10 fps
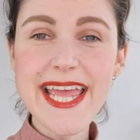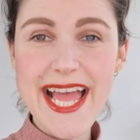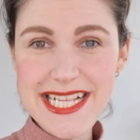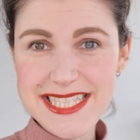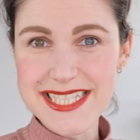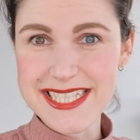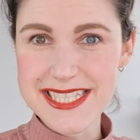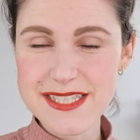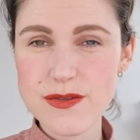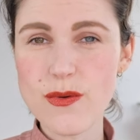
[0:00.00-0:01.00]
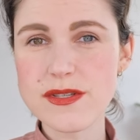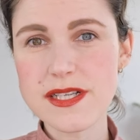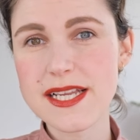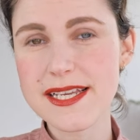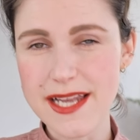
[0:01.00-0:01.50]
Ersteres
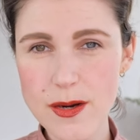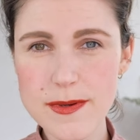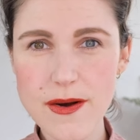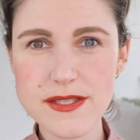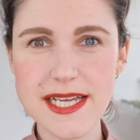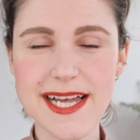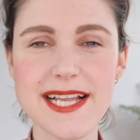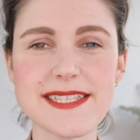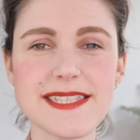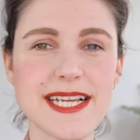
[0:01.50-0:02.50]
und glaube auch daran,